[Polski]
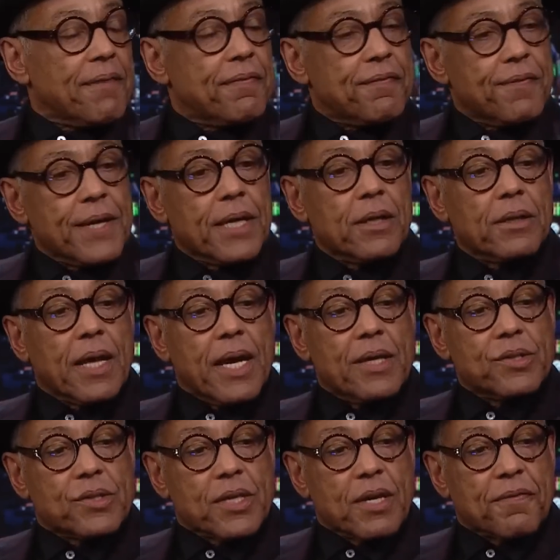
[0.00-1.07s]
I feel
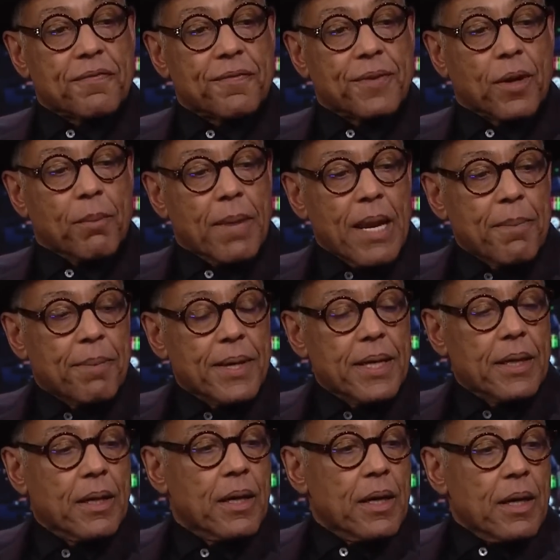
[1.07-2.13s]
as if there may
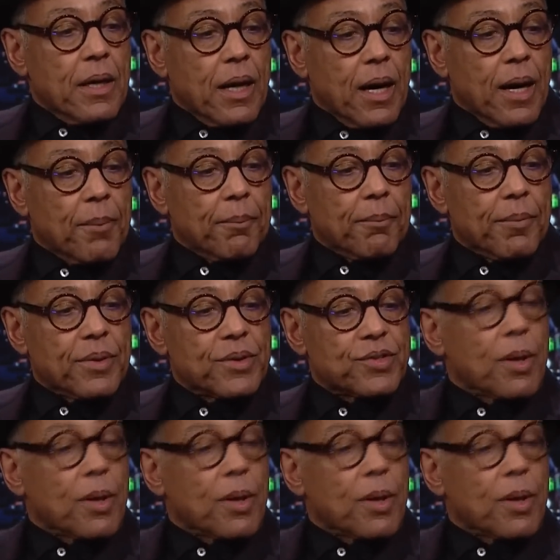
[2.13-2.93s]
be um,